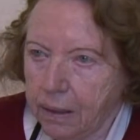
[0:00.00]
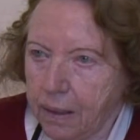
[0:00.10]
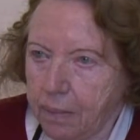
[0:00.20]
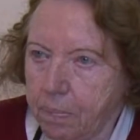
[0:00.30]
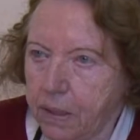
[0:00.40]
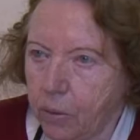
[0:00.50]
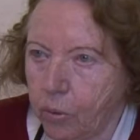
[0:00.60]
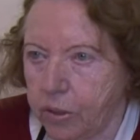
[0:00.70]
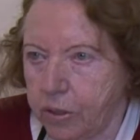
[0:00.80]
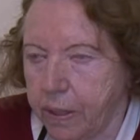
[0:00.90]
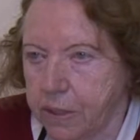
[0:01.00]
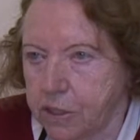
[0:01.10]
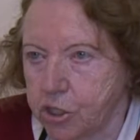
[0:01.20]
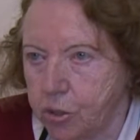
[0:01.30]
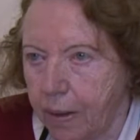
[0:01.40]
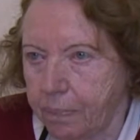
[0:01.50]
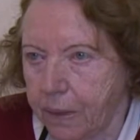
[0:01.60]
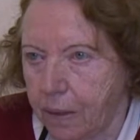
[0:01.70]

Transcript: Die mit acht Jahren ist gestorben